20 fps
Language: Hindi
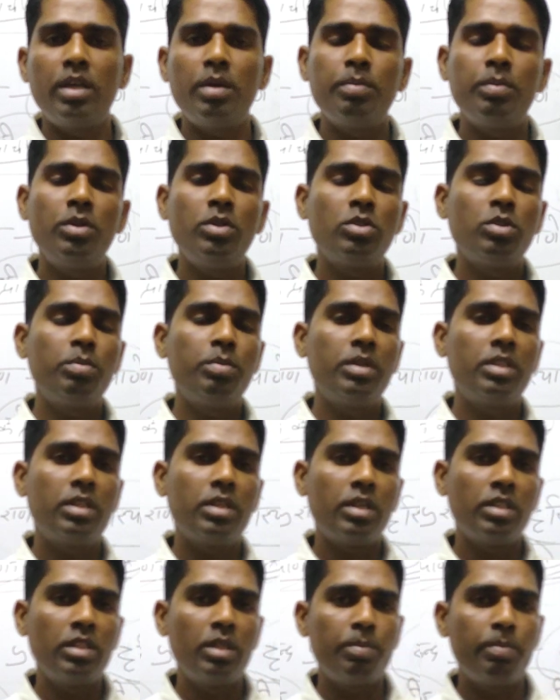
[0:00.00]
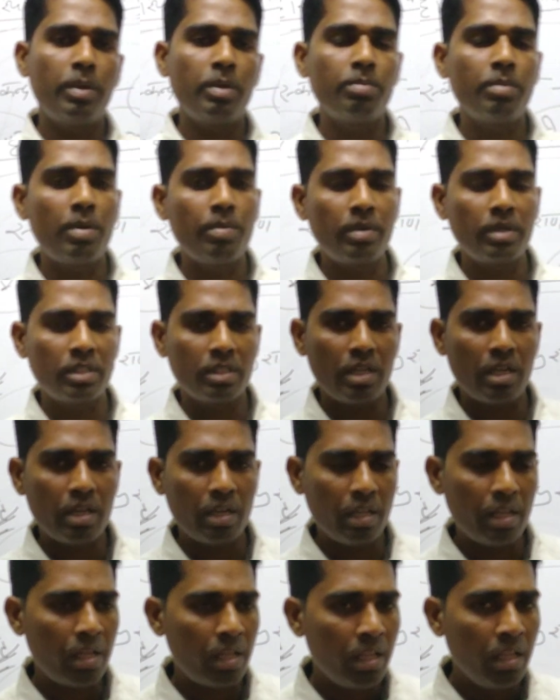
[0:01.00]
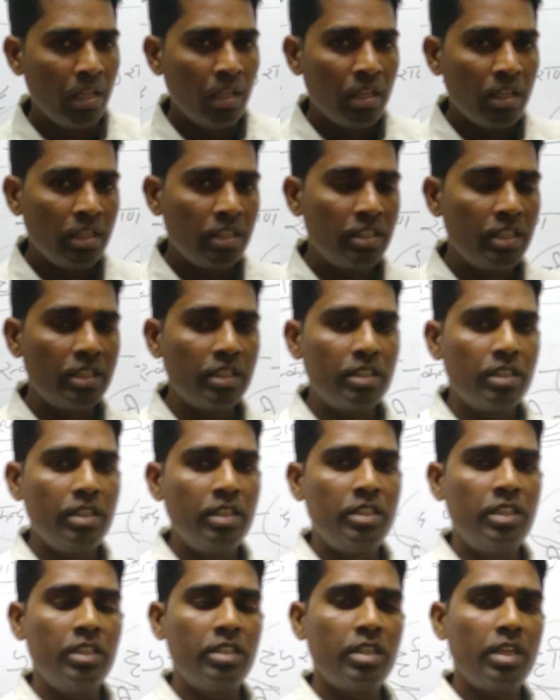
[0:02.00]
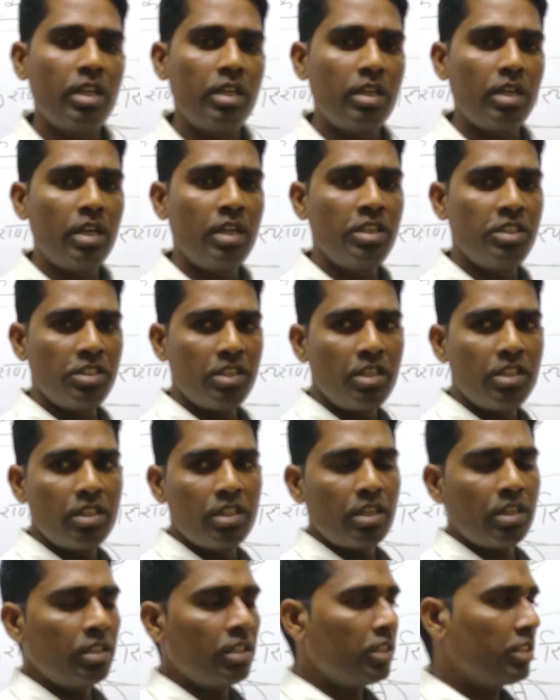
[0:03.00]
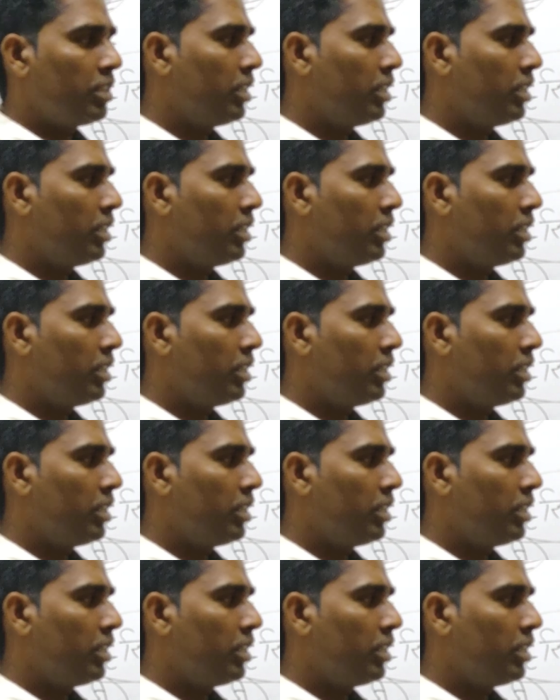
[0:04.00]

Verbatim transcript: गया स्मृति के अंदर ब्रह्मा ब्रह्मावर्त कहा गया है इसी इसी तरह हरिचरित के अंदर